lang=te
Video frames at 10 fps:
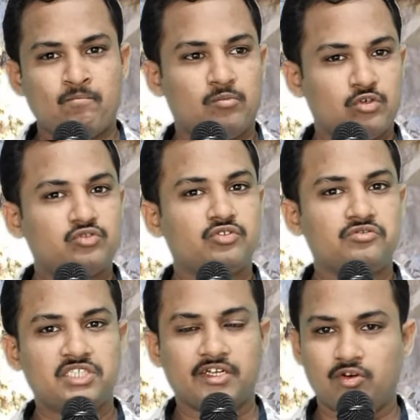
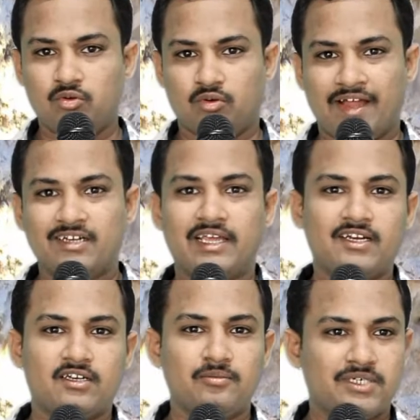మృత్యుంజయుడు అని
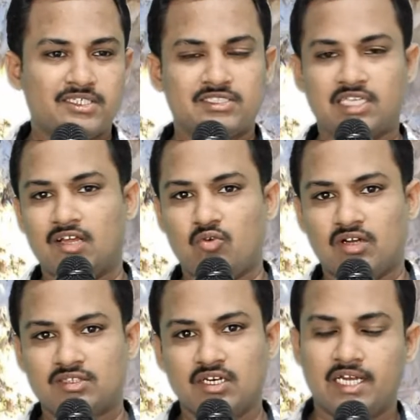టైటిల్ పెట్టి చాలా
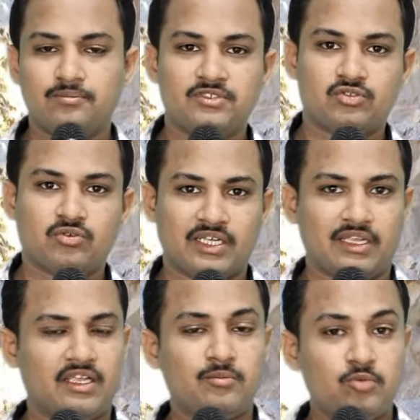వార్తలు కనిపిస్తుంటాయి
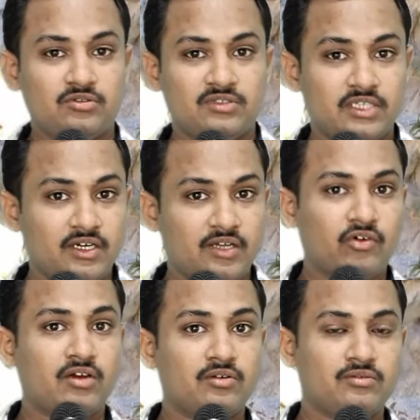ఏ మృత్యుంజయుడో
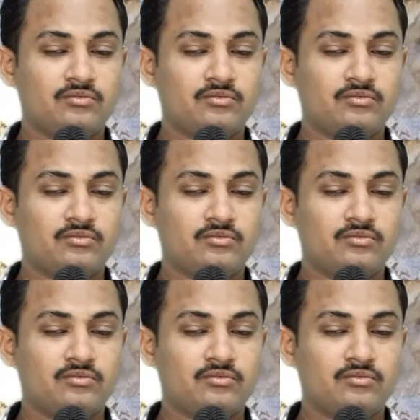వాళ్ళు